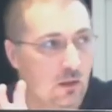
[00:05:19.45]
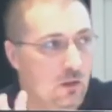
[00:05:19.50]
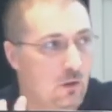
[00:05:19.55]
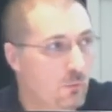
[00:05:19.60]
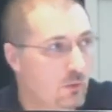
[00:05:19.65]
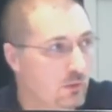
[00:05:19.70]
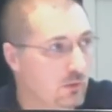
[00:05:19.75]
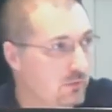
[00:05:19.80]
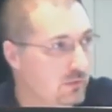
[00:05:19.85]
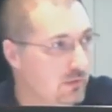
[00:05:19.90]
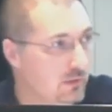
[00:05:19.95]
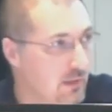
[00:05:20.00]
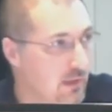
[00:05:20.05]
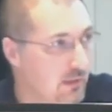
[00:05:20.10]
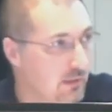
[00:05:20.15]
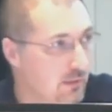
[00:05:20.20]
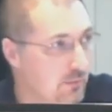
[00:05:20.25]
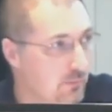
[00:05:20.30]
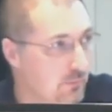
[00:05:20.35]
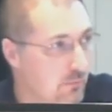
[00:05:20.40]
Qui non si
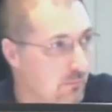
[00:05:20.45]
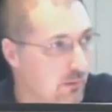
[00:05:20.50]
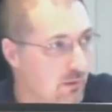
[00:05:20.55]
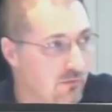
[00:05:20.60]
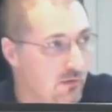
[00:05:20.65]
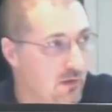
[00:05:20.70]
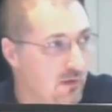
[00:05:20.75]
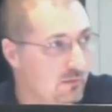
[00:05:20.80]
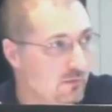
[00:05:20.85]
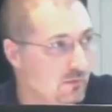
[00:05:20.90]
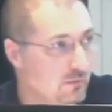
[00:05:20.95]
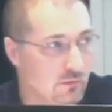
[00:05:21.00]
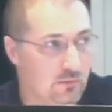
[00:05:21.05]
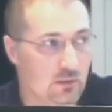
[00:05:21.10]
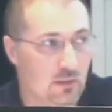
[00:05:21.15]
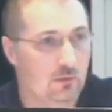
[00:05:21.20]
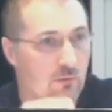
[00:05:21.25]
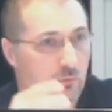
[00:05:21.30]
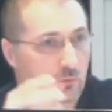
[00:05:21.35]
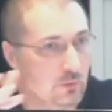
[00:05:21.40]
tratta di un'emergenza, si
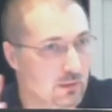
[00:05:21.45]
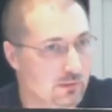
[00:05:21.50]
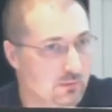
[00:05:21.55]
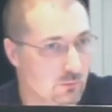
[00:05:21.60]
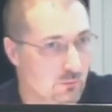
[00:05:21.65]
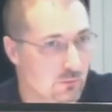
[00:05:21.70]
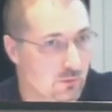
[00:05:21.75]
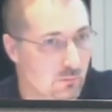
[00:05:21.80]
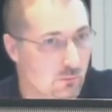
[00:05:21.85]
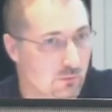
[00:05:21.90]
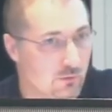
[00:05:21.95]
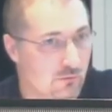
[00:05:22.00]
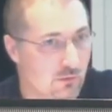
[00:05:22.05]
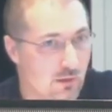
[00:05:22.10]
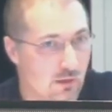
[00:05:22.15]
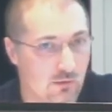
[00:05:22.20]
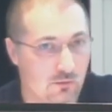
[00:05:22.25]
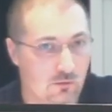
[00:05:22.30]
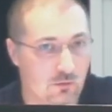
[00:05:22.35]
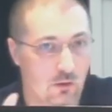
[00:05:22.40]
tratta di un altro tipo di
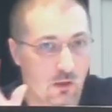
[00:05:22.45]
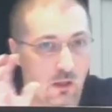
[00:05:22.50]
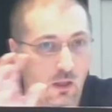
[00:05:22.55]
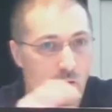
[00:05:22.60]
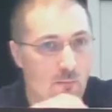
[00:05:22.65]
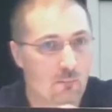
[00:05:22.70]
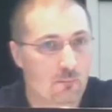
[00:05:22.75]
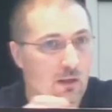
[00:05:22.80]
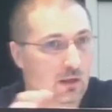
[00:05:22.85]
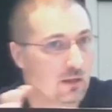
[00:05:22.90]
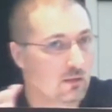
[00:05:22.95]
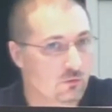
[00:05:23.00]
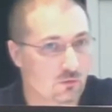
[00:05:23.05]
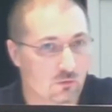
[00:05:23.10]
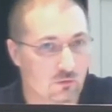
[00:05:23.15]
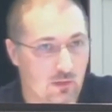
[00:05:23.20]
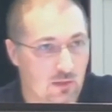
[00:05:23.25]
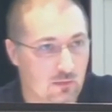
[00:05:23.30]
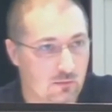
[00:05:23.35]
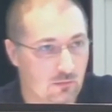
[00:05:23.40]
evento, ma la
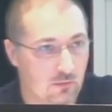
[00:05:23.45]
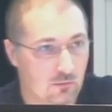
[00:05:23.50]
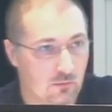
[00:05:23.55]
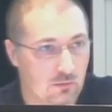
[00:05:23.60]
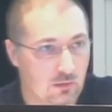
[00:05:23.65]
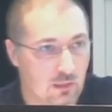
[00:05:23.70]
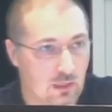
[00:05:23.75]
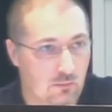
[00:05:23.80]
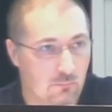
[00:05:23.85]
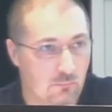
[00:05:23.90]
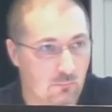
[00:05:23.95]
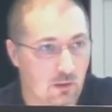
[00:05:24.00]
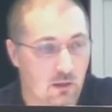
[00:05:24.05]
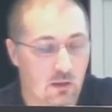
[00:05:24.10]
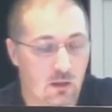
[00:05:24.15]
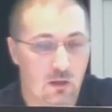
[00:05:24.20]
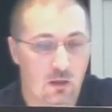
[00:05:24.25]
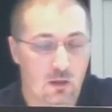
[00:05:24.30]
sostanza non cambia.